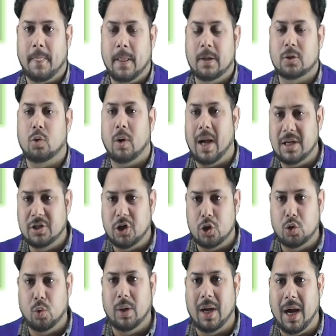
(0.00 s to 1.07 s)
स्वराज का
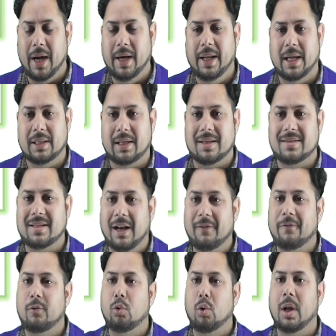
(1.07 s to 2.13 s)
जो उनका आइडिया था सेल्फ
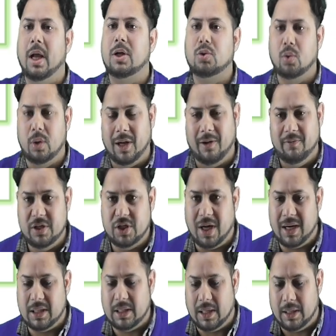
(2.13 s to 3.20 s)
रूल का जो उनका
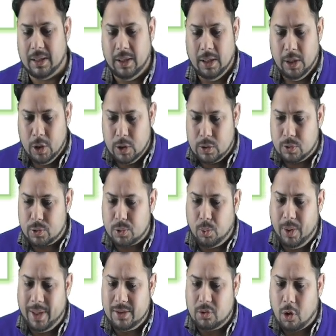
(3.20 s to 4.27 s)
विचार था तो
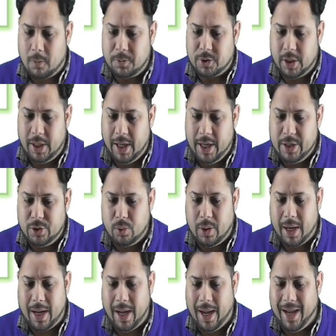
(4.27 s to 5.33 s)
स्टूडेंट्स ऑप्शन ए जो
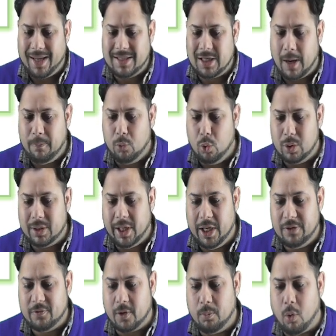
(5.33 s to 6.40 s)
है एक्सेप्ट गुड
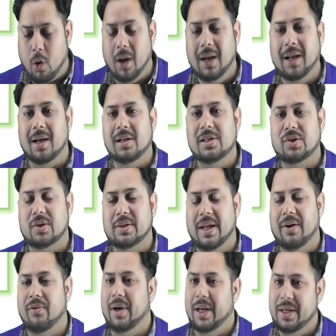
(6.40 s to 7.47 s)
थिंग्स फ्रॉम ऑल कल्चर्स
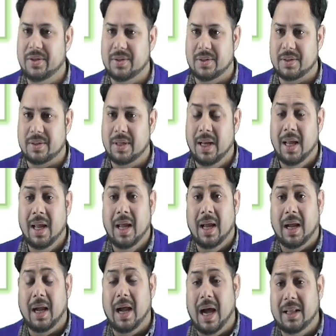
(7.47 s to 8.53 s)
एंड रिलीजन्स
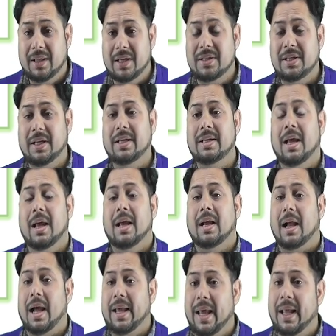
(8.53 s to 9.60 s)
गांधी जी
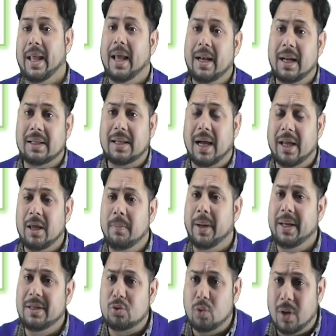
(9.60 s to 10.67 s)
का ये कहना था कि
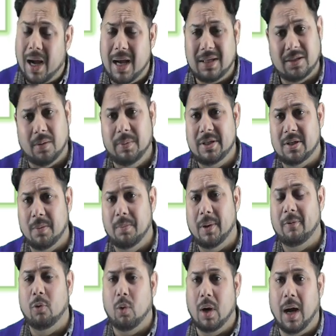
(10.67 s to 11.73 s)
भाई स्वराज तभी संभव
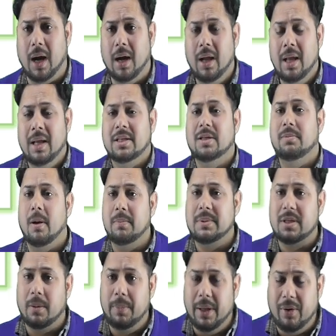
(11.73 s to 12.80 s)
होगा जब हम
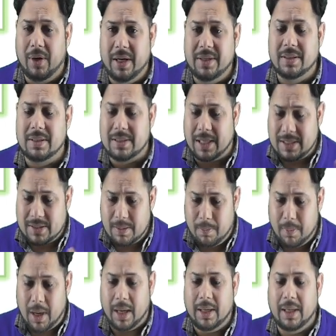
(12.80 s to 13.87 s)
सभी रिलीजन्स का
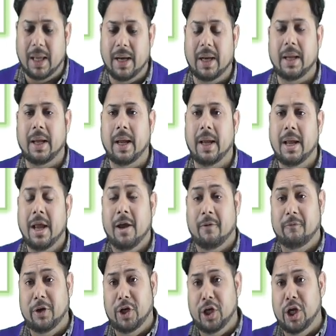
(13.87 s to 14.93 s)
सम्मान करेंगे
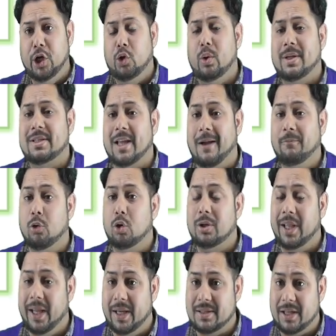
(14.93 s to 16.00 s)
वी नीड टू एक्सेप्ट गुड
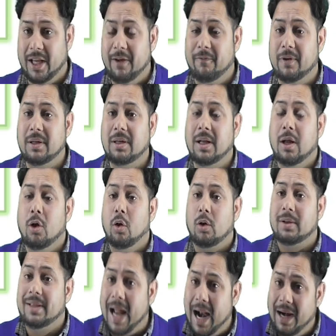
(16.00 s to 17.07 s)
थिंग्स इवन
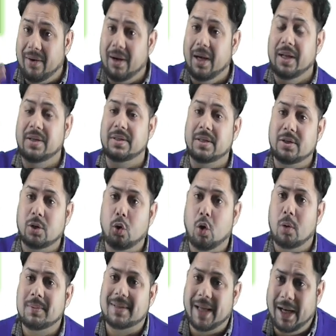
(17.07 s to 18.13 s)
दैट रिलीजन जिनको
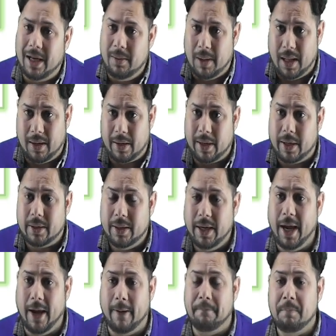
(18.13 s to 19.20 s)
हम सही नहीं मान रहे ठीक
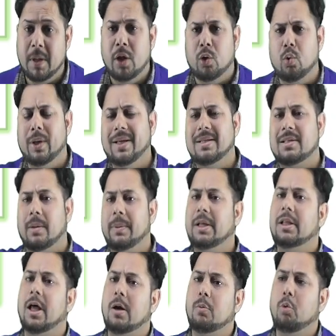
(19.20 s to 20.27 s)
है क्योंकि सभी
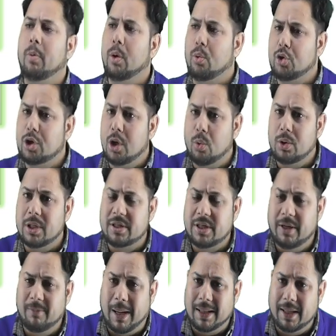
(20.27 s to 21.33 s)
धर्मों में कुछ ना कुछ अच्छी
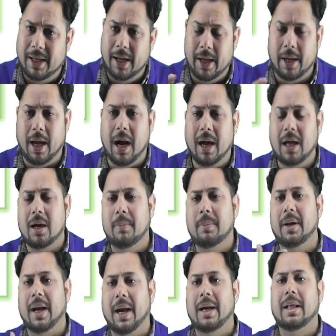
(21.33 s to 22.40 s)
बातें हैं अगर हम
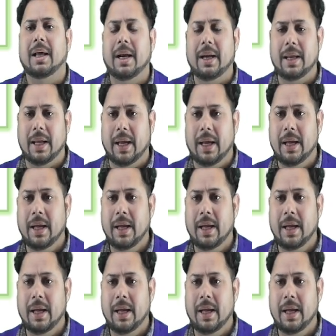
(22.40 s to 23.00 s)
ग्रहण करेंगे